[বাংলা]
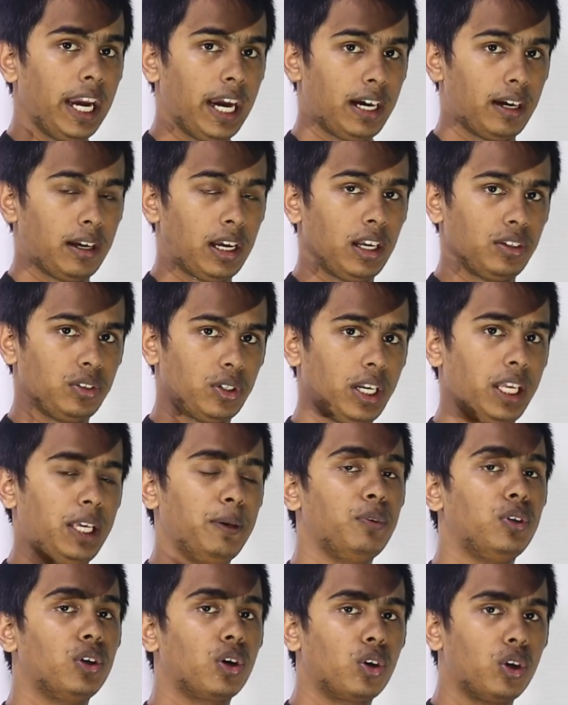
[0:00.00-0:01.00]
এর সরি
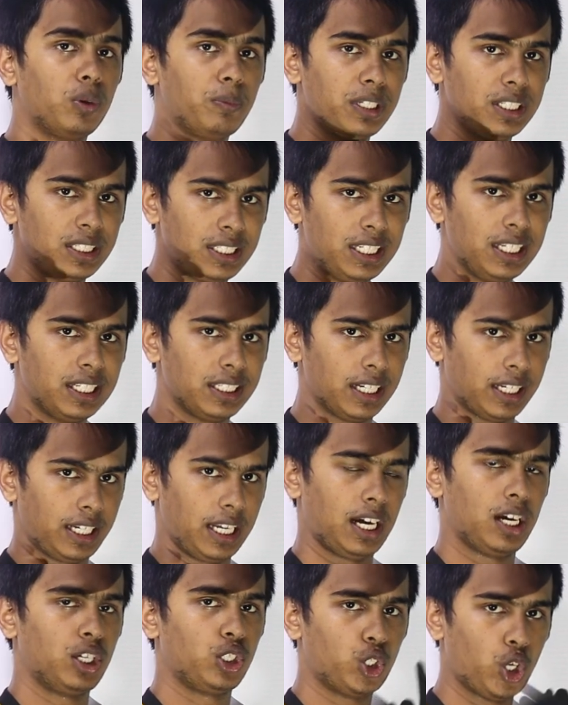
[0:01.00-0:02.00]
ইমিউনোগ্লোবিন জি
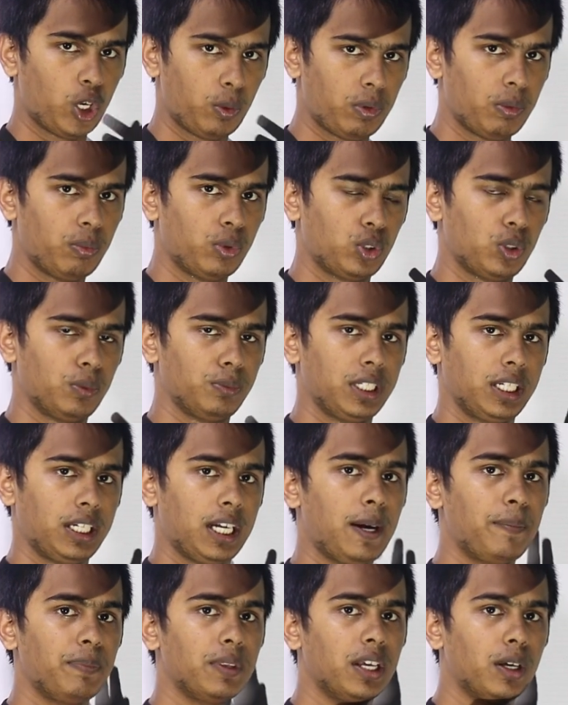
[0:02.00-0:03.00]
যেটা সর্বপ্রথম
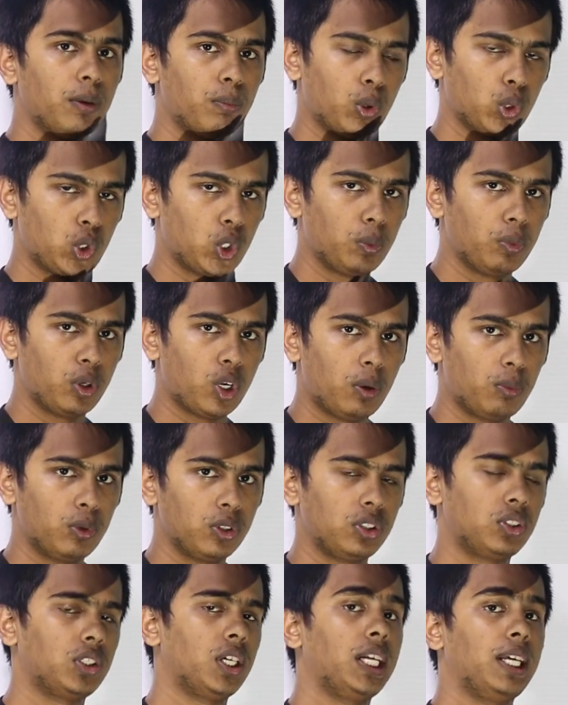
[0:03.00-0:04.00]
যেটা প্রথমে
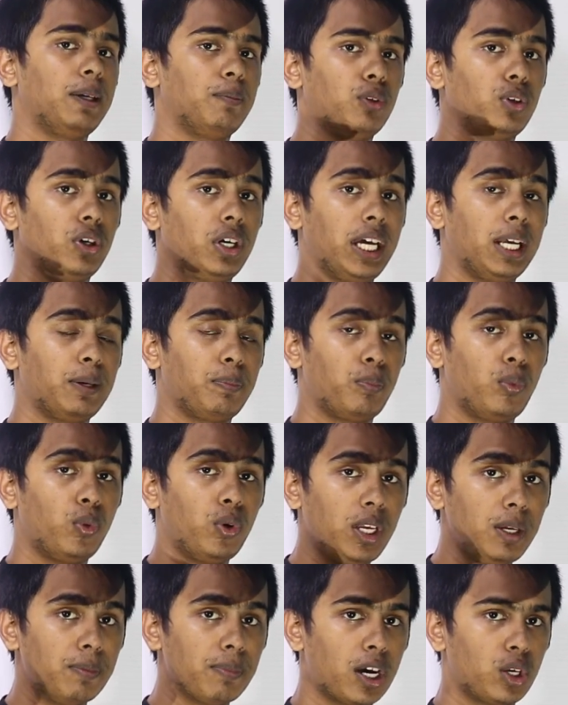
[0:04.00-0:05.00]
অবস্থান এবং এর
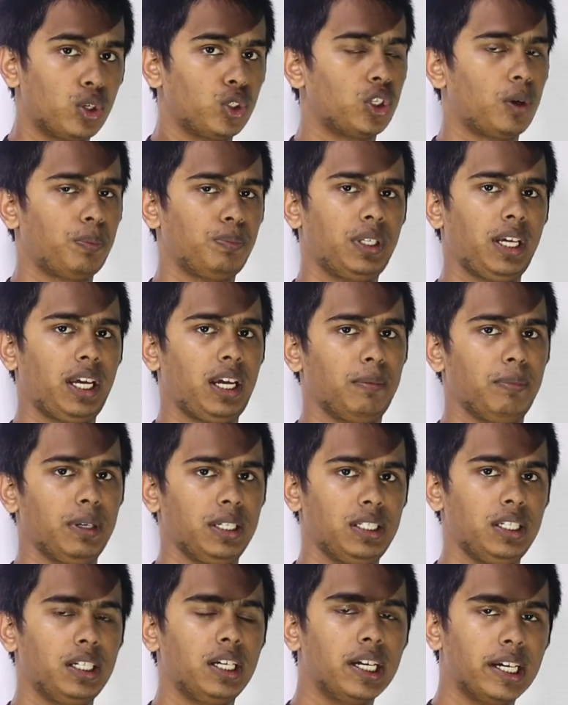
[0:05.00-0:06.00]
পরিমাণও সবথেকে
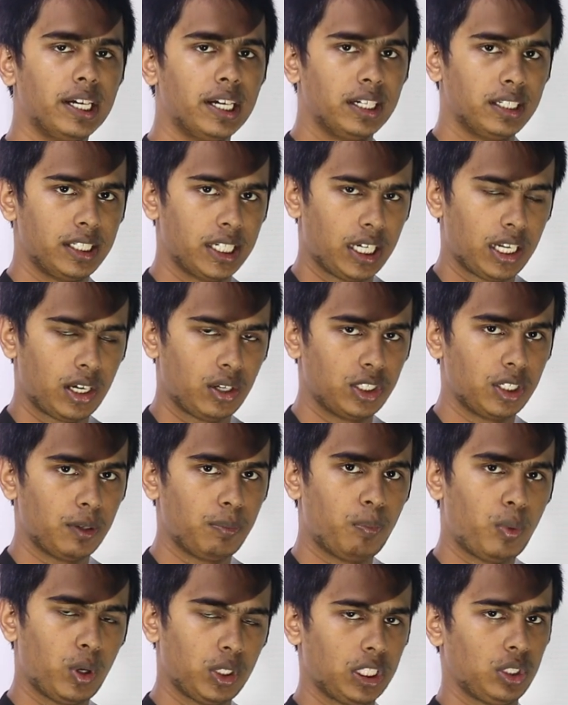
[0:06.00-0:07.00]
বেশি সেটা হচ্ছে
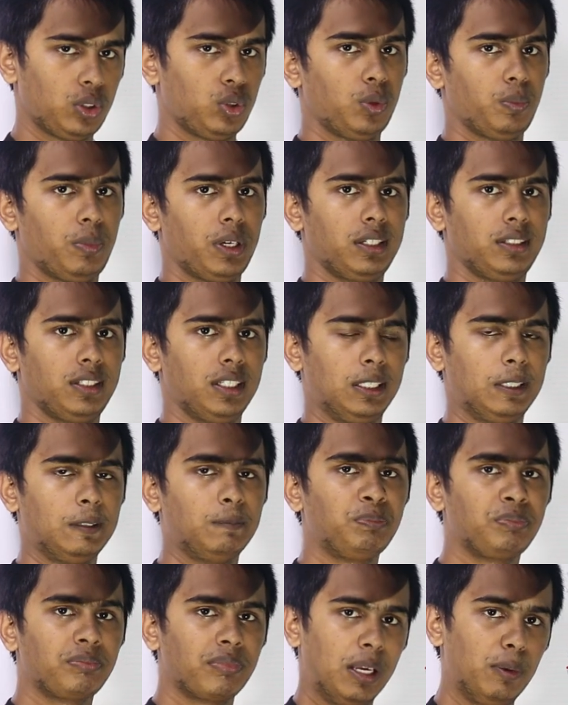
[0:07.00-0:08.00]
পঁচাত্তর পার্সেন্ট
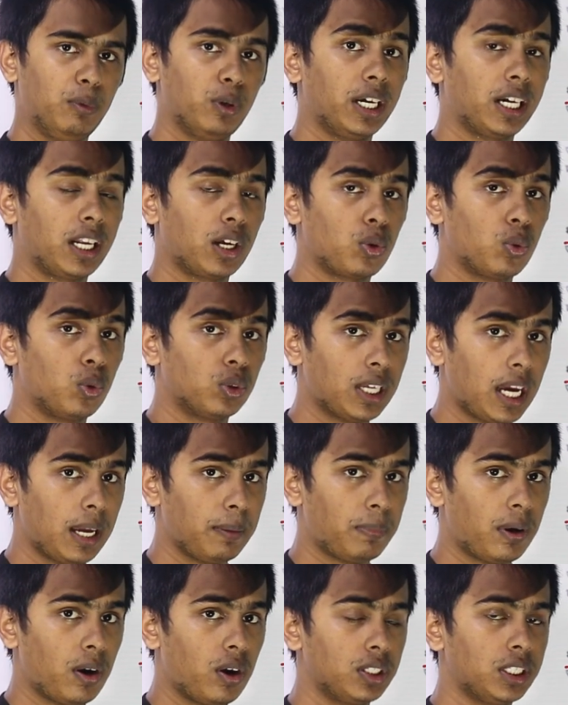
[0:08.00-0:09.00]
এবং এটা
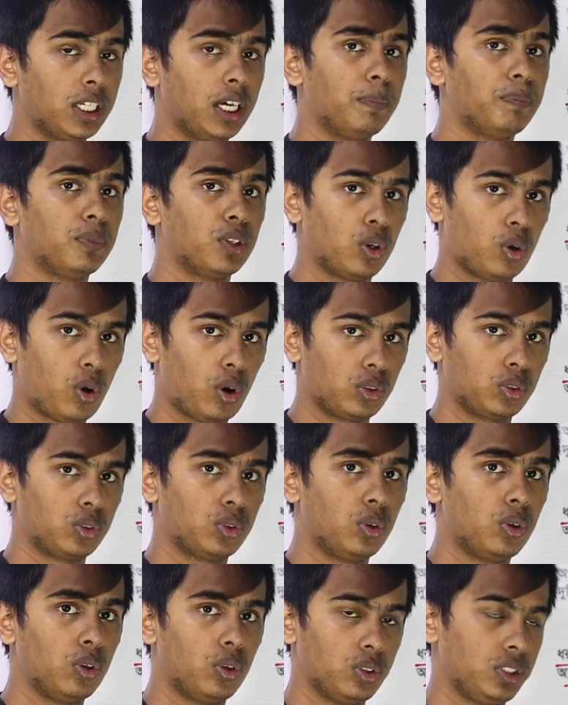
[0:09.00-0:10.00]
কোথায় পাওয়া যায় রক্ত
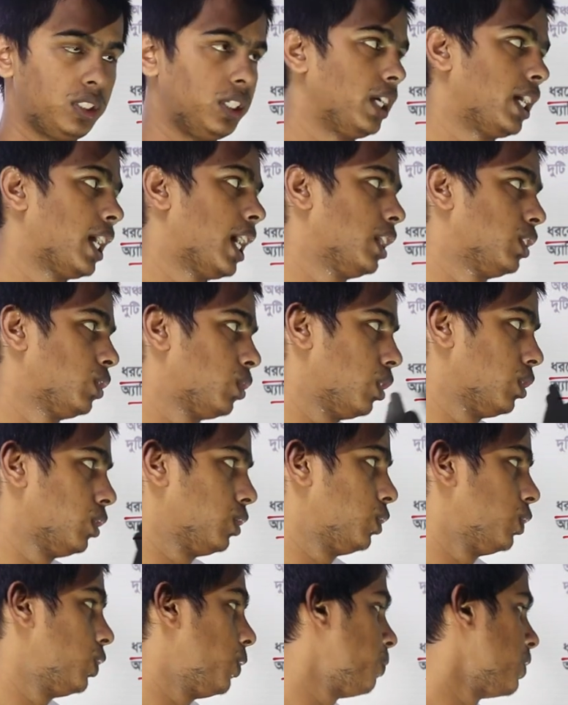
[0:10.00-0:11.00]
লসিকা
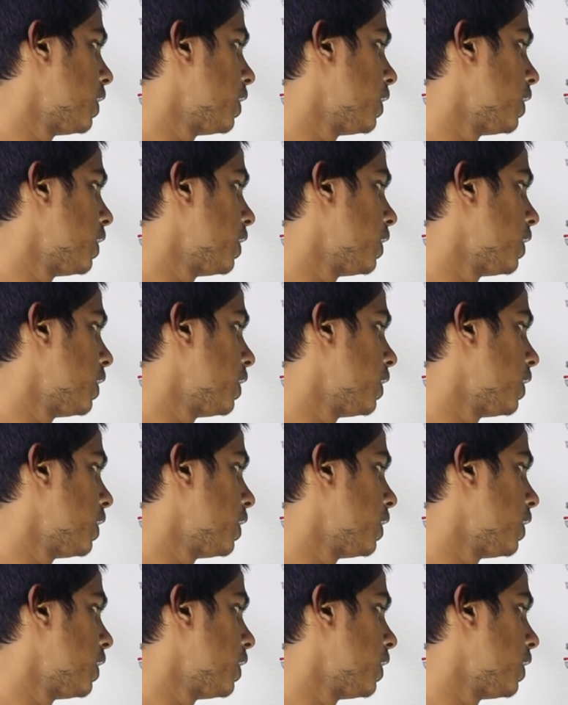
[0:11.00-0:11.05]
তন্ত্র